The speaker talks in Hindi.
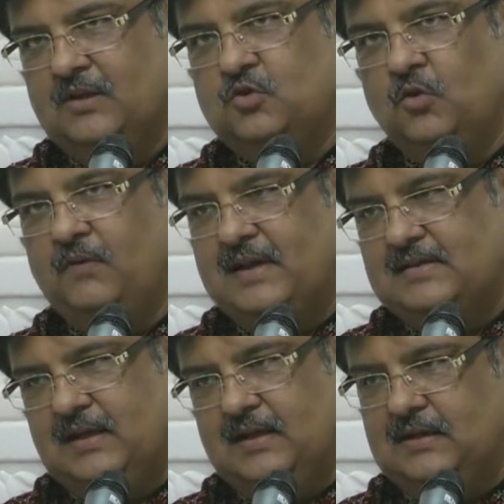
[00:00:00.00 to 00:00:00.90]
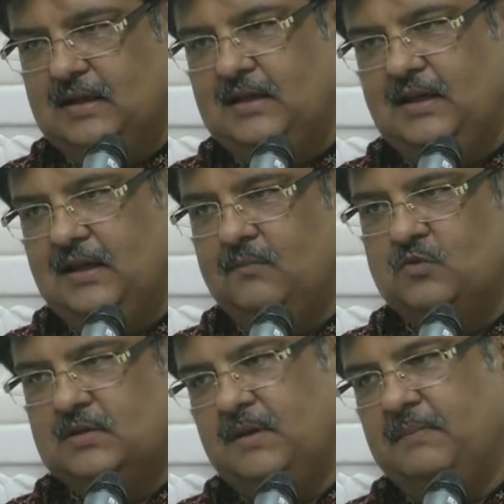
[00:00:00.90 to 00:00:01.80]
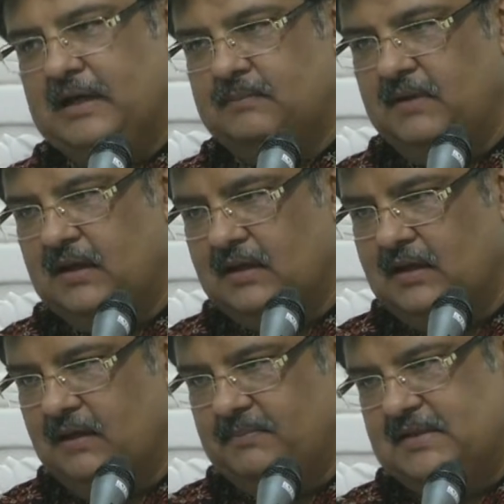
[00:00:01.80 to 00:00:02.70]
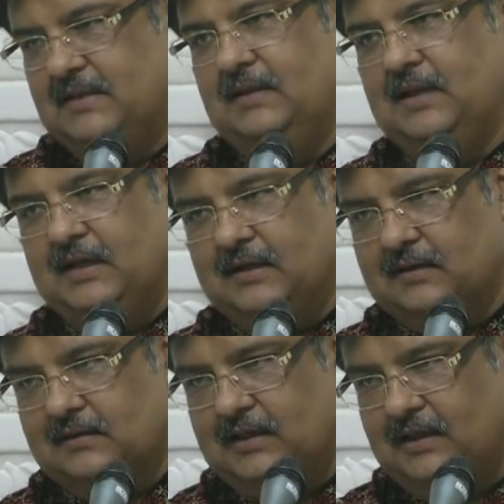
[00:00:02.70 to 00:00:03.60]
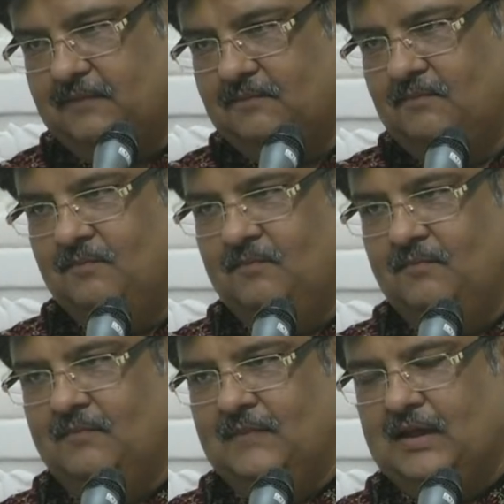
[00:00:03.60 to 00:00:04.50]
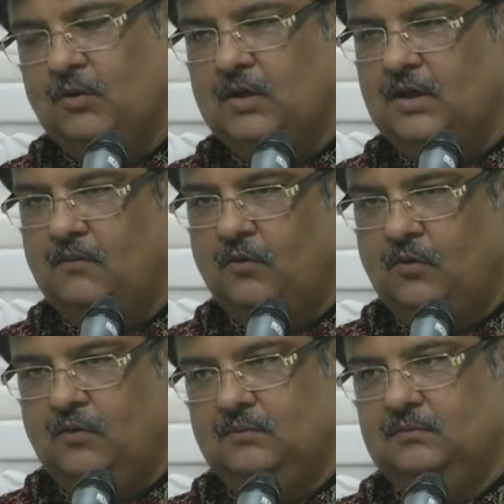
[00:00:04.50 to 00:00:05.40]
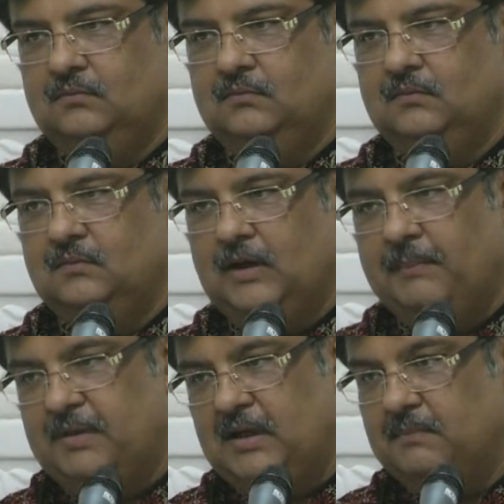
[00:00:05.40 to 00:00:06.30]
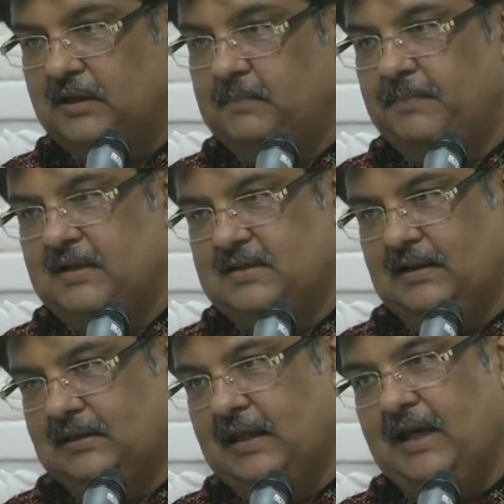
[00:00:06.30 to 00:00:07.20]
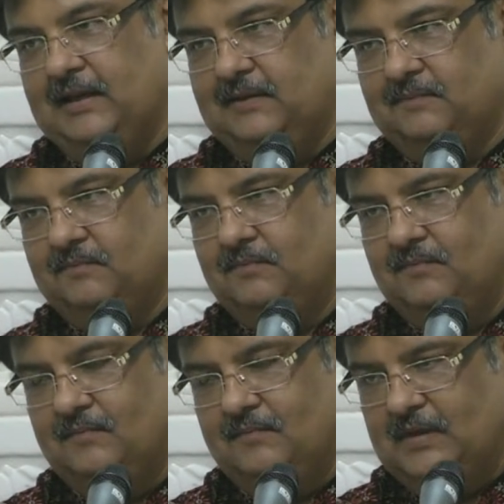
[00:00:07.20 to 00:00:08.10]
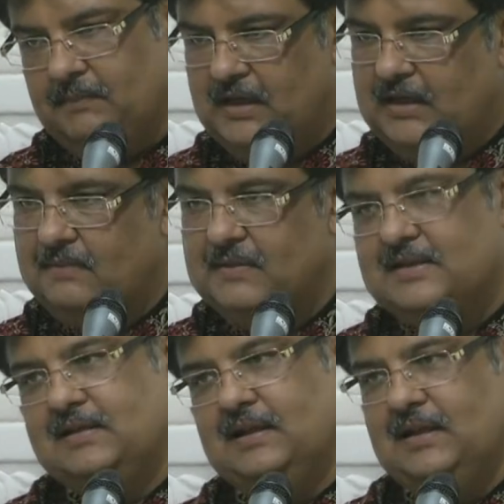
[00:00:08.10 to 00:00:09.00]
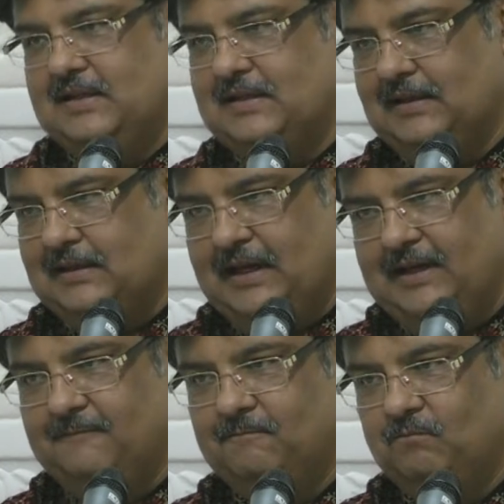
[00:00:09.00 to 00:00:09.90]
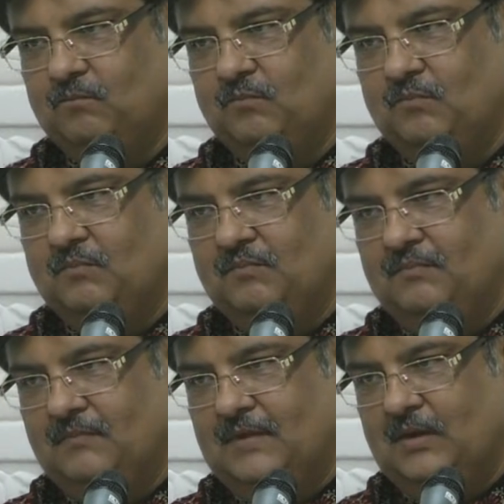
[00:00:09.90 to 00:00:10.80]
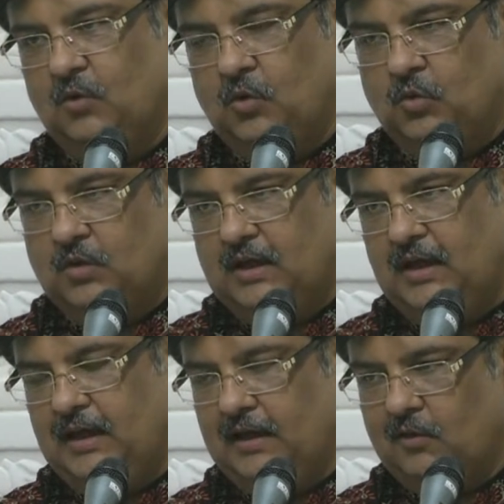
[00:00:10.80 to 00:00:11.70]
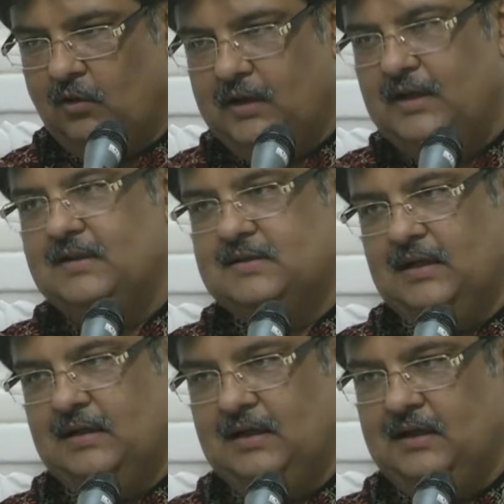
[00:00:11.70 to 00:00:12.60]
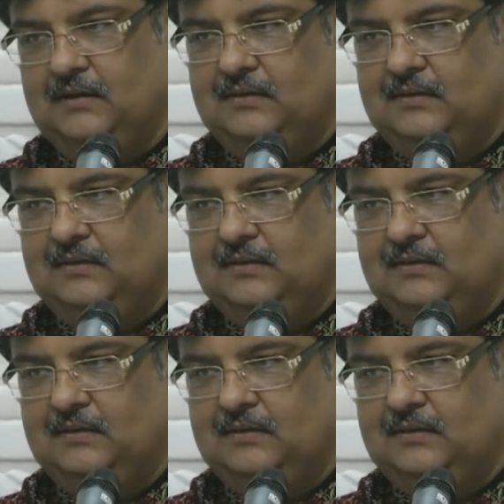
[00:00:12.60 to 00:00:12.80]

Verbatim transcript: जो वैसा नहीं है हम उससे बात भी करना पसंद नहीं करते क्योंकि वो अपनी मत पर चलता है मेरी मत से नहीं चलता है गुरु के अकॉर्डिंग चलना